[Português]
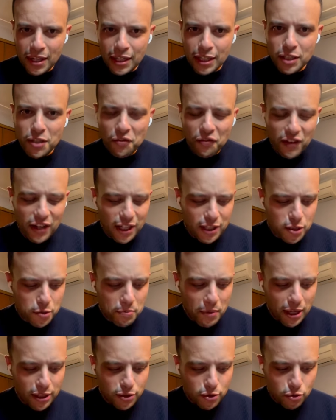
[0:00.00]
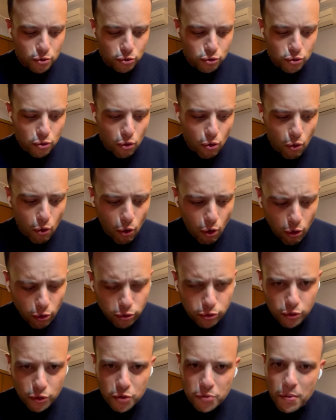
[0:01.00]
que, diferentemente dos
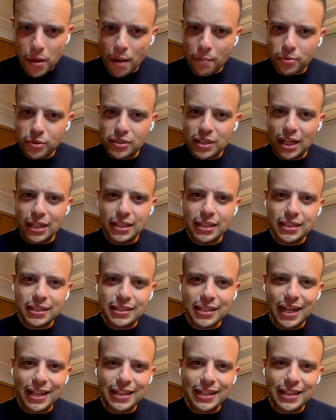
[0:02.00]
outros membros da lista,